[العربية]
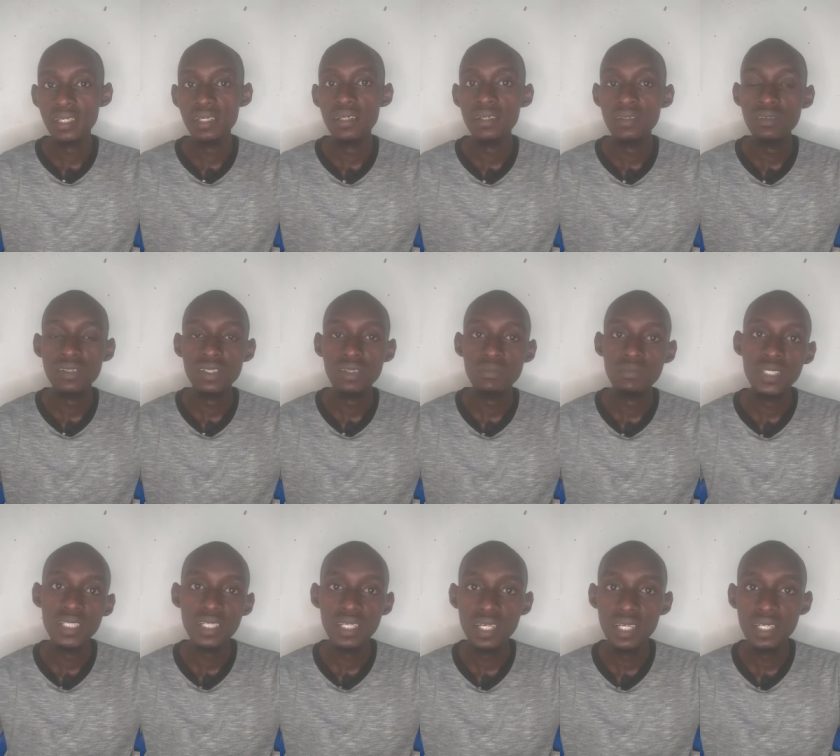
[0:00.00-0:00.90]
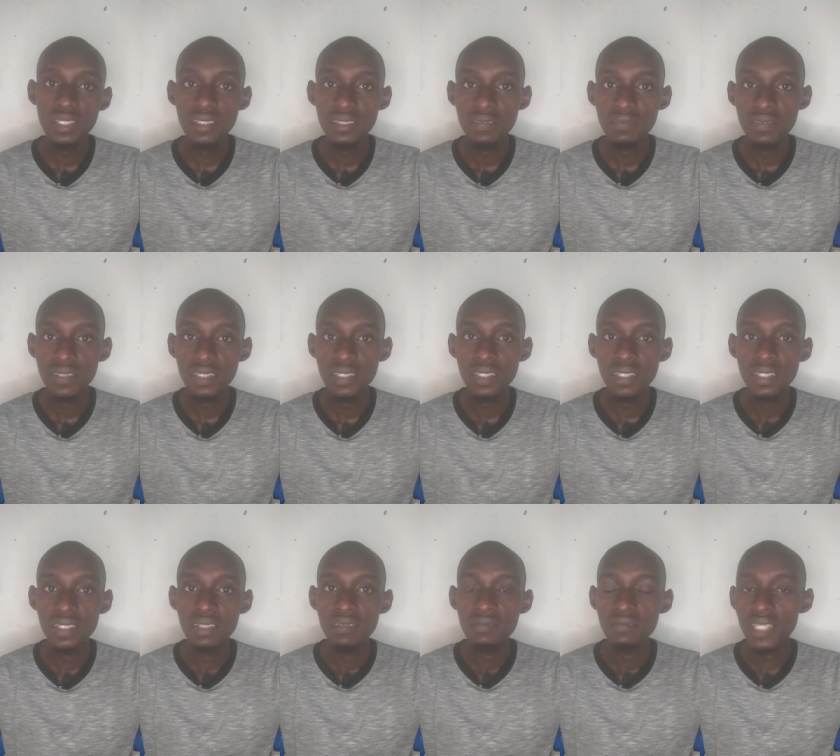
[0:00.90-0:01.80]
تطبيقاتنا في
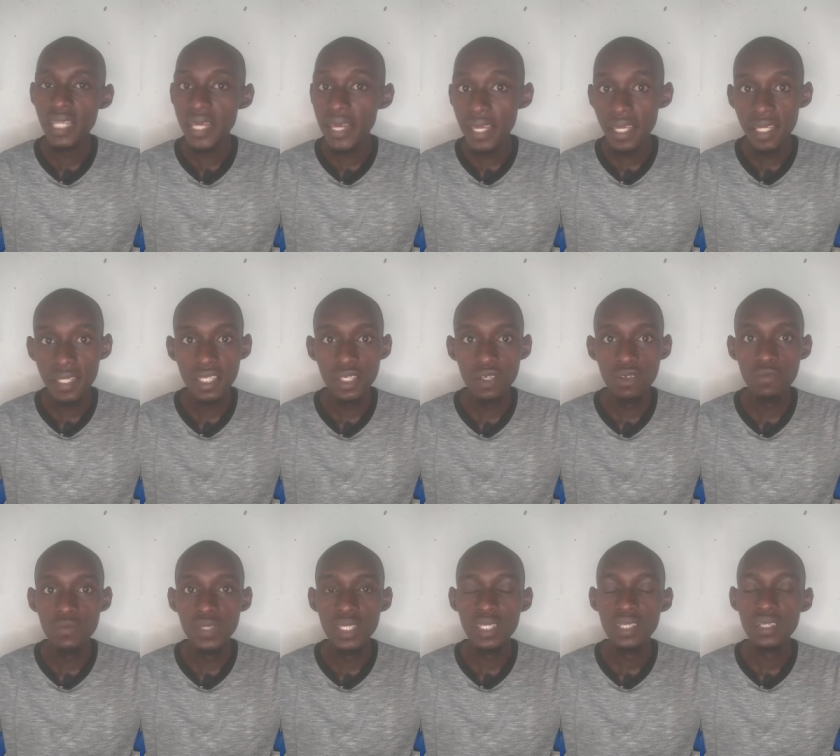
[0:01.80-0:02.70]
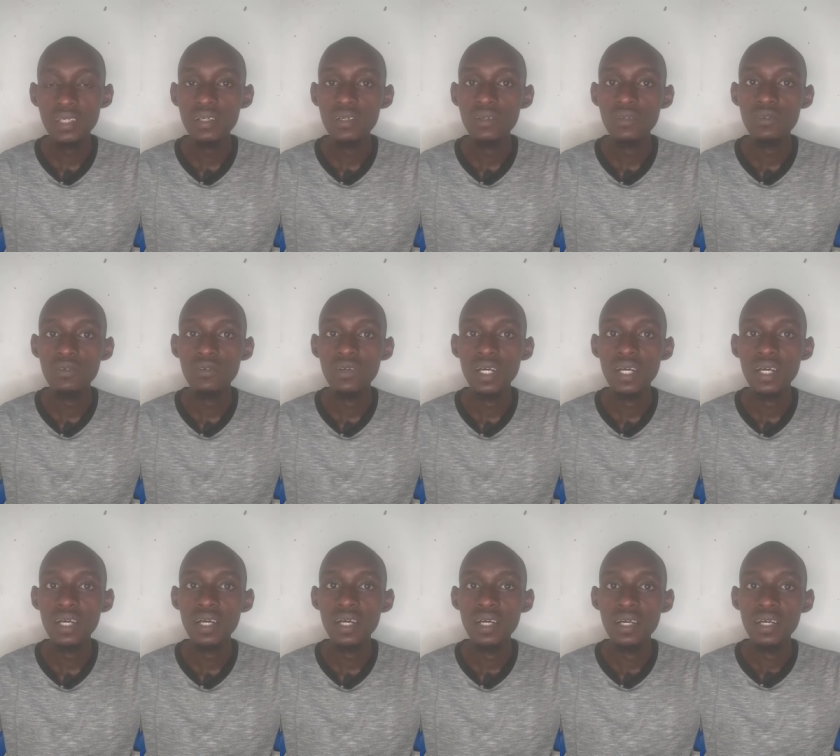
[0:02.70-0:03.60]
في الحياة اليومية
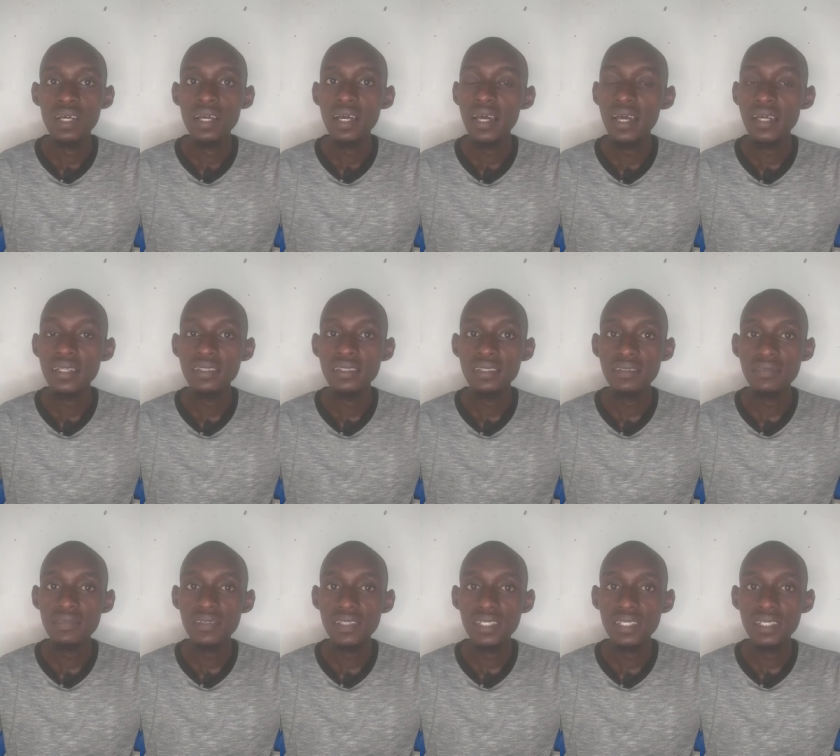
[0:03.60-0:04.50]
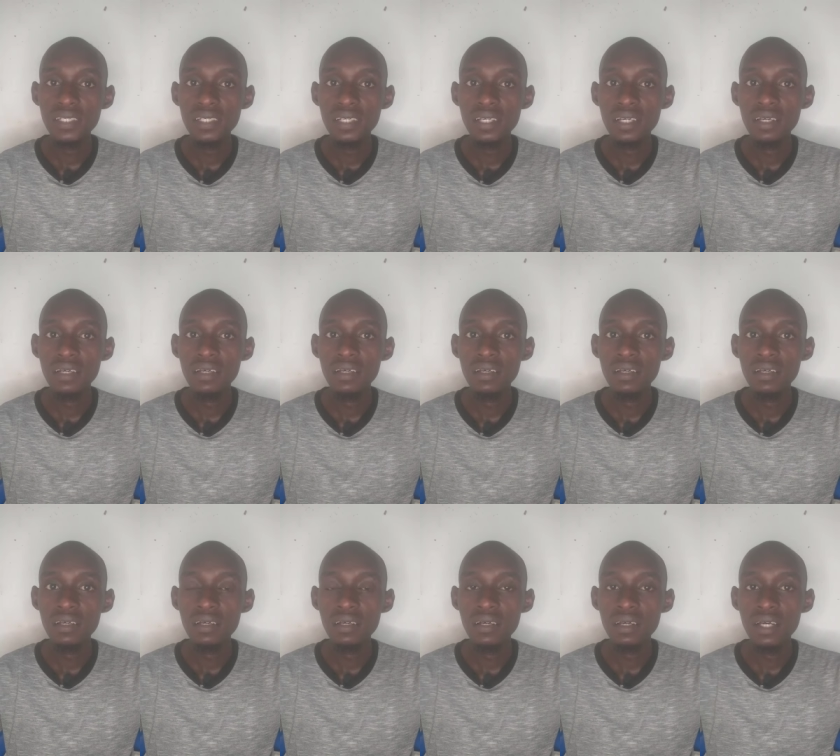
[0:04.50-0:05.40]
وحتى في
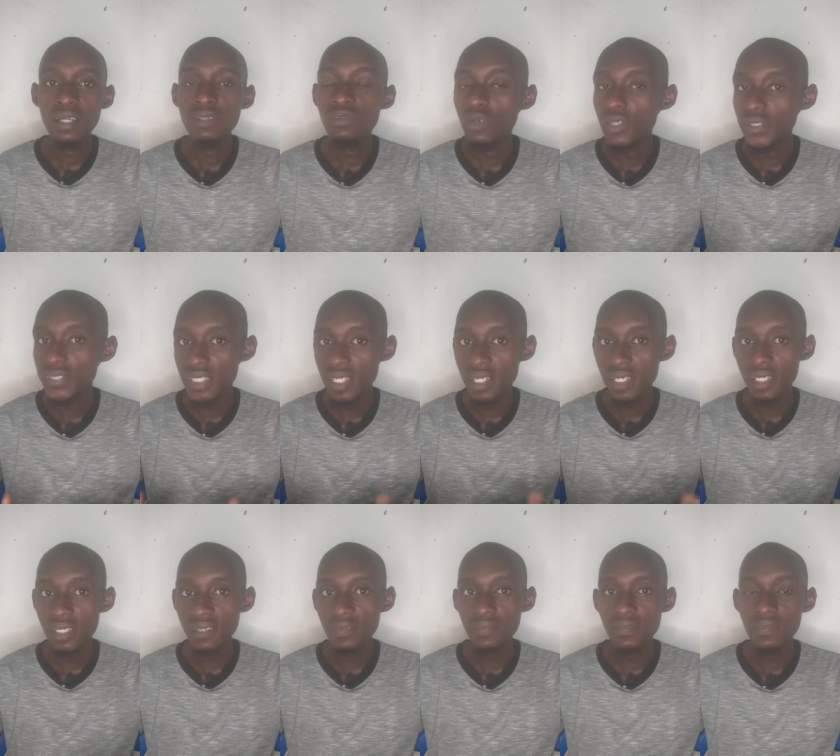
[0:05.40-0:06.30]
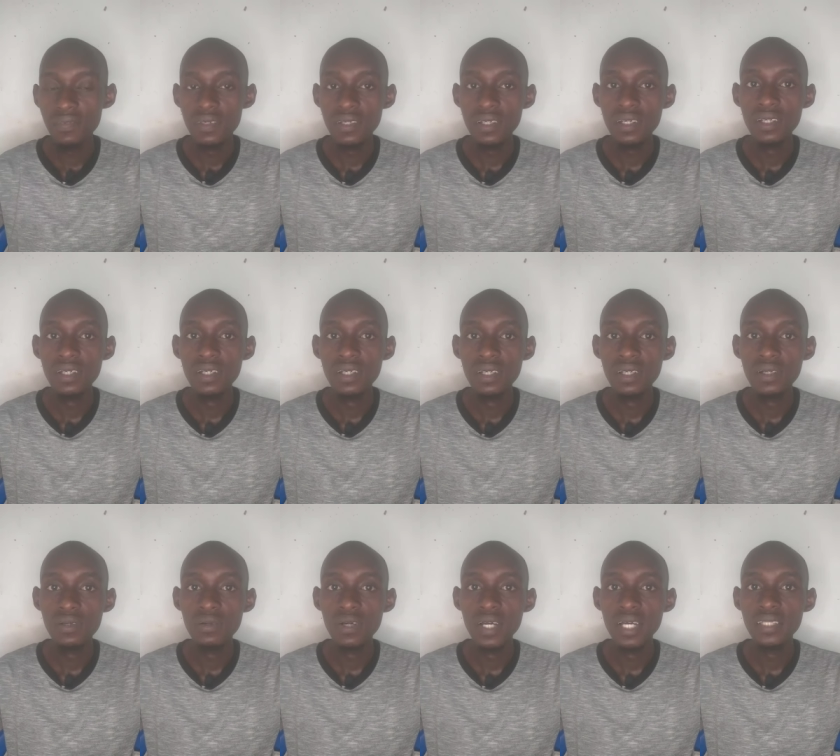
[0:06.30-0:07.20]
آه، الوظائف
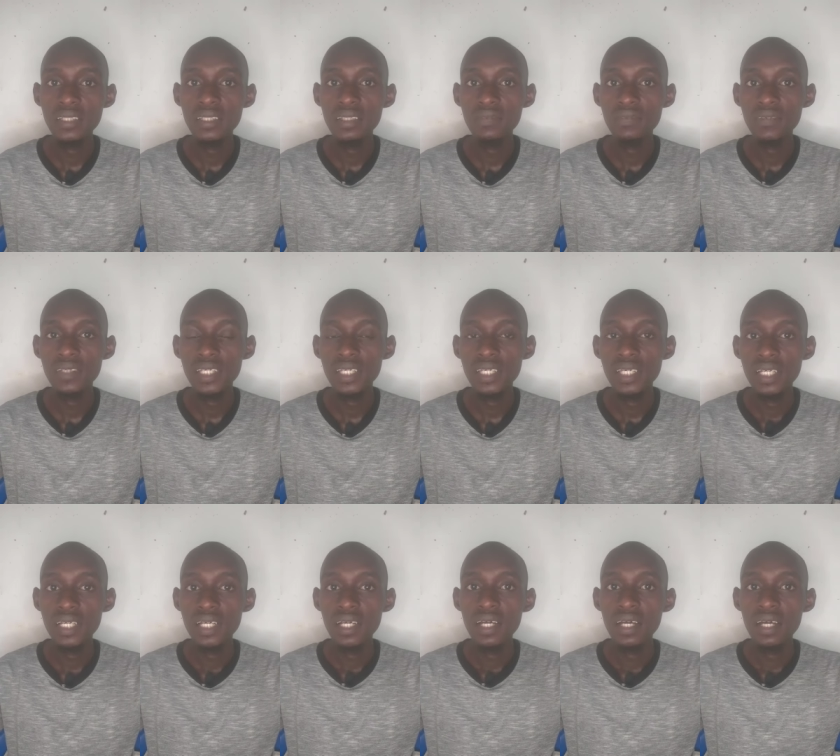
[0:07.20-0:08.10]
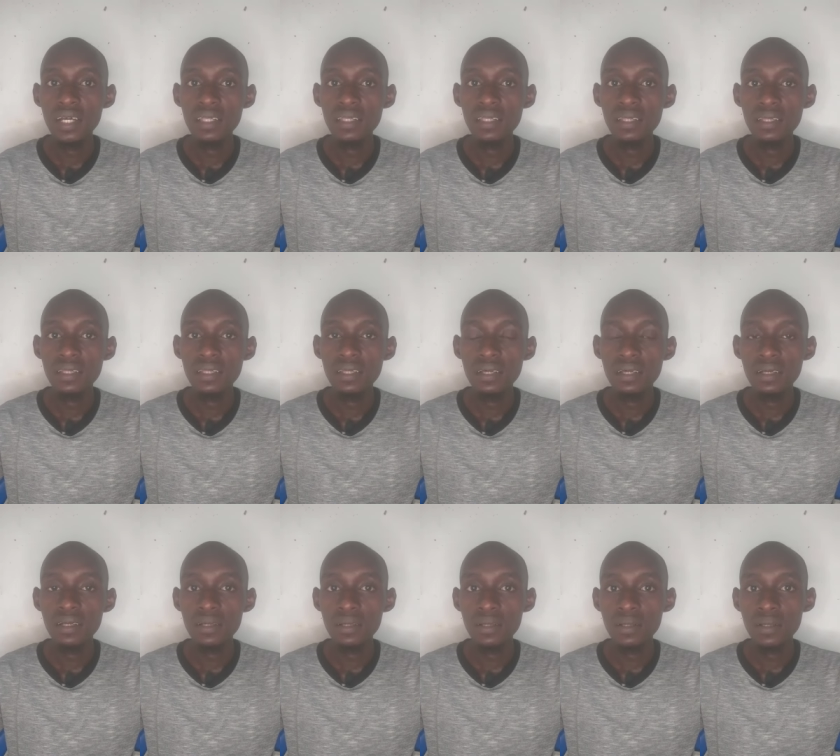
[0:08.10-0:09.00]
آه، وحتى في
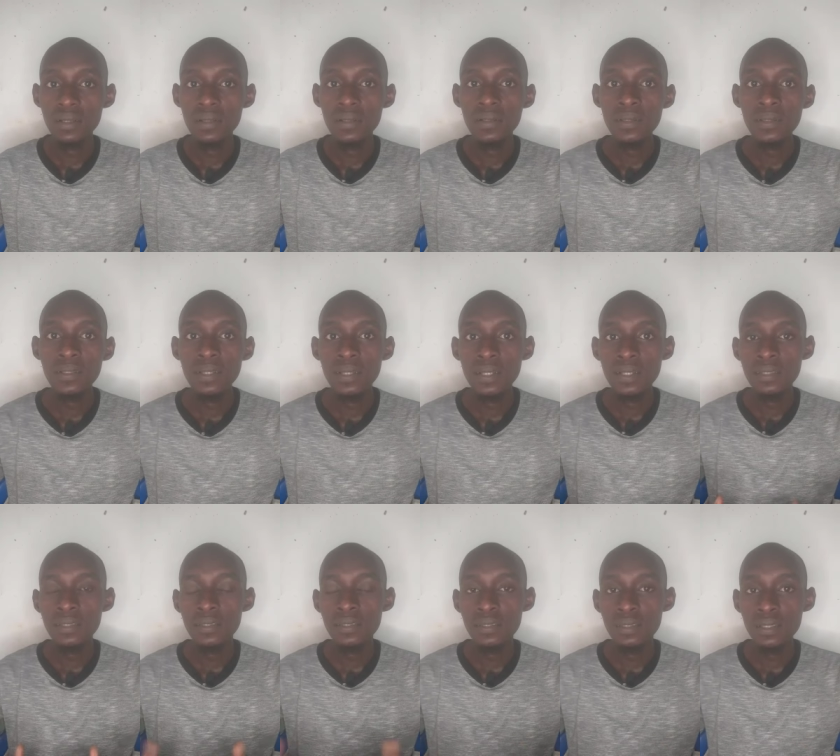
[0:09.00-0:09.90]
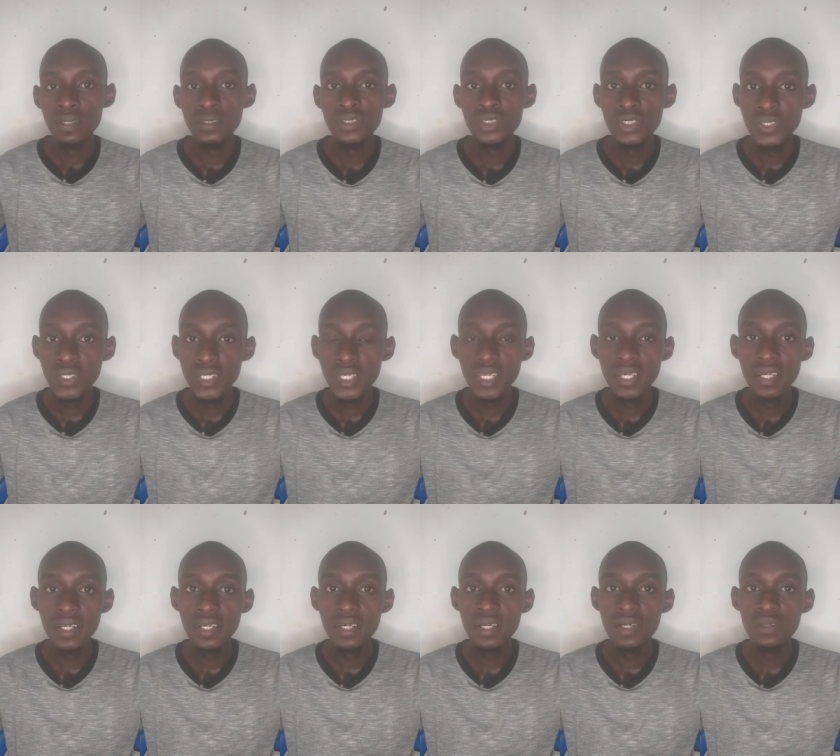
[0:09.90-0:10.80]
آه،
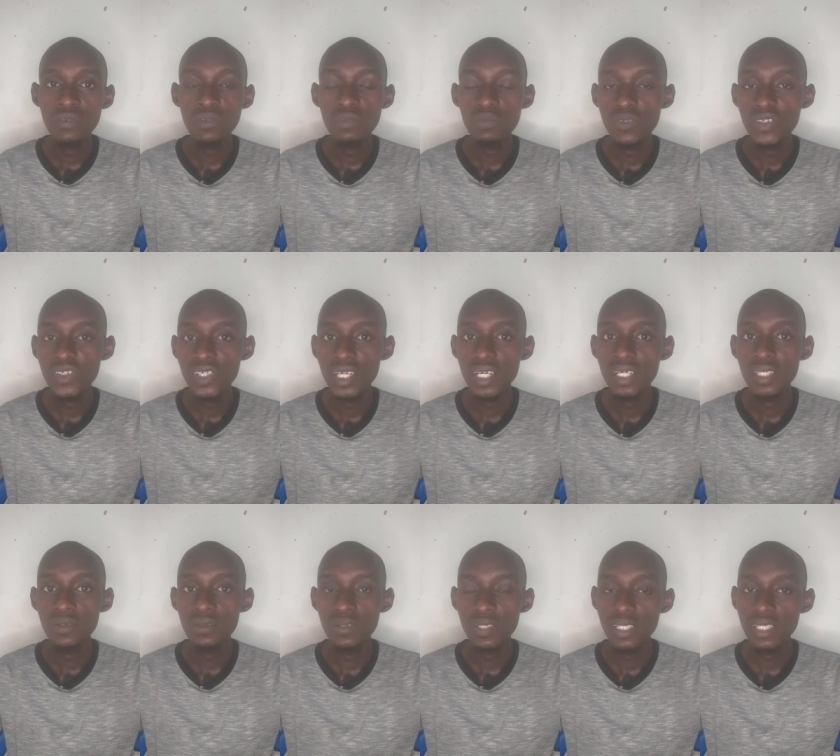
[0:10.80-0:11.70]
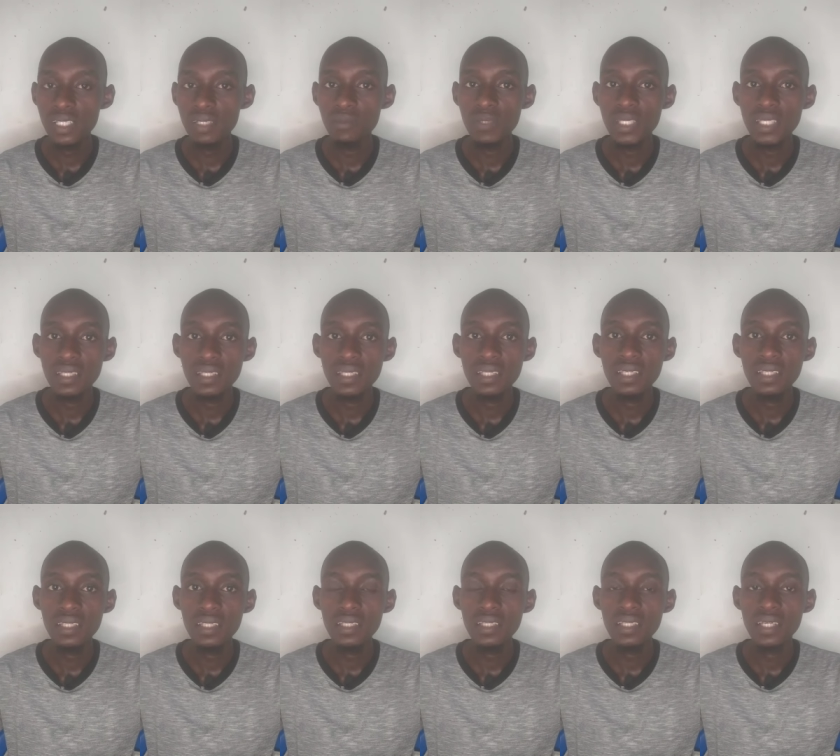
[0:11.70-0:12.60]
الشركات والمصانع وغيرها من
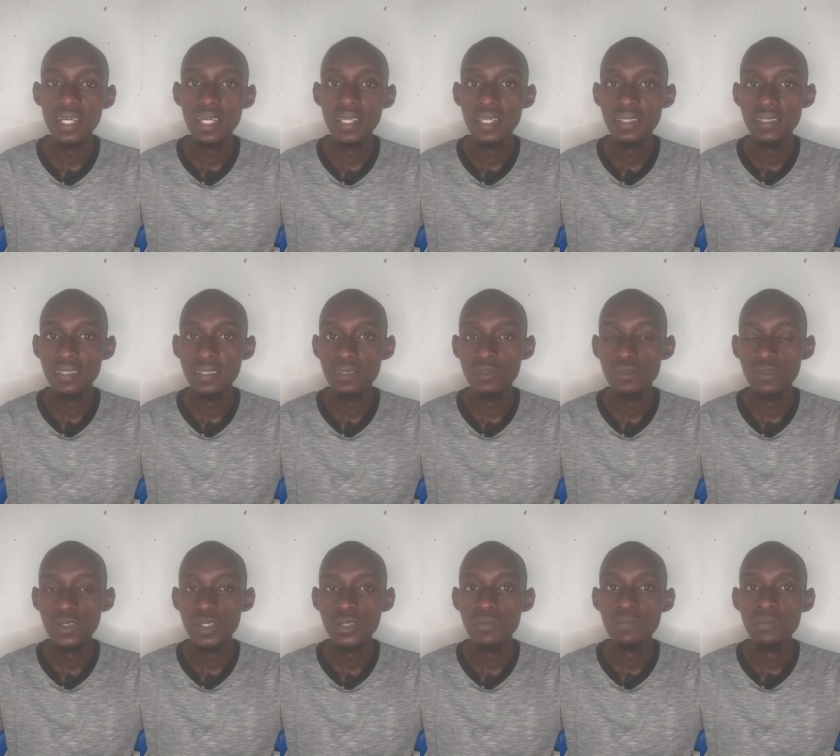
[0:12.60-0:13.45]
الحاجات الأخرى